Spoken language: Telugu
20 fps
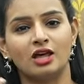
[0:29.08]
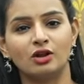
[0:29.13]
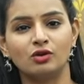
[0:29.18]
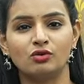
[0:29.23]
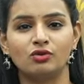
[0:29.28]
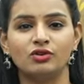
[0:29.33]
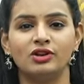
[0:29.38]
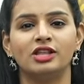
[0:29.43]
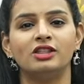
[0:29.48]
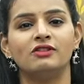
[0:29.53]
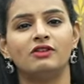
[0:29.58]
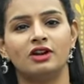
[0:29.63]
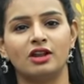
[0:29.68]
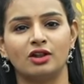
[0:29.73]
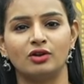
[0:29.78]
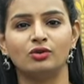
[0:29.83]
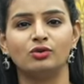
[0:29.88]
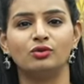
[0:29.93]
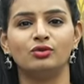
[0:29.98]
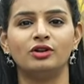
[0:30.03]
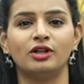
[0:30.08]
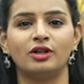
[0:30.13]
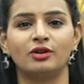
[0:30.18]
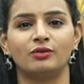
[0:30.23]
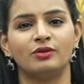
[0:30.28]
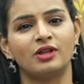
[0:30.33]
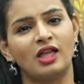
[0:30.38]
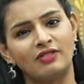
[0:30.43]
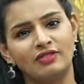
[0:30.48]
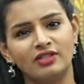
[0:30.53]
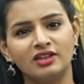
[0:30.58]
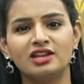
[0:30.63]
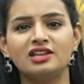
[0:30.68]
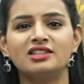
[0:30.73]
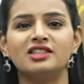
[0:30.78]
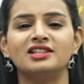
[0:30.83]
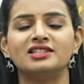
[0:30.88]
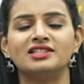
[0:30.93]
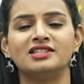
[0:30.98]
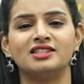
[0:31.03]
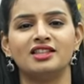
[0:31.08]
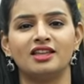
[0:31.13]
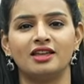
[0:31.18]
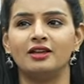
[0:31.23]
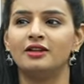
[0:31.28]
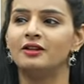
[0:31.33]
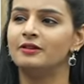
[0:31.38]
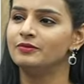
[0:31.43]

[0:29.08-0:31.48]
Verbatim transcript: అనుకునేది వాళ్ళు అనుకుంటారు అందరికీ తెలిసిందే